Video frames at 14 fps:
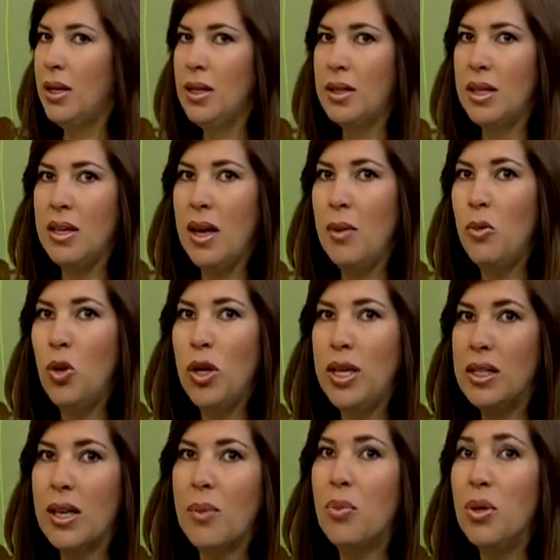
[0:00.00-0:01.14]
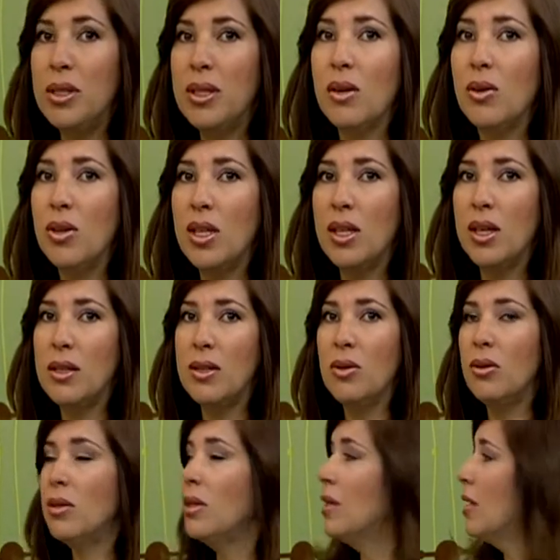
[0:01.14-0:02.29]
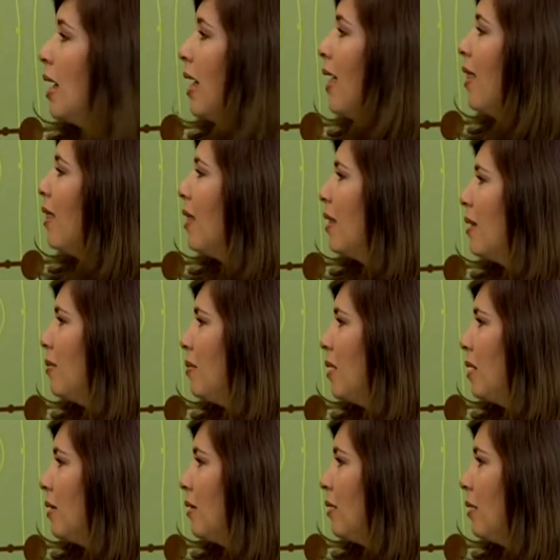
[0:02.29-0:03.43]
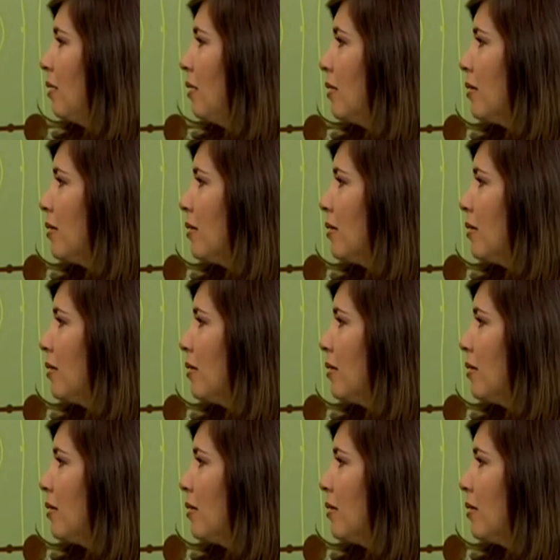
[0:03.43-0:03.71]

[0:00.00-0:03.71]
Este, y hay mujeres que pueden ser gorditas y no tienen nada de vientre.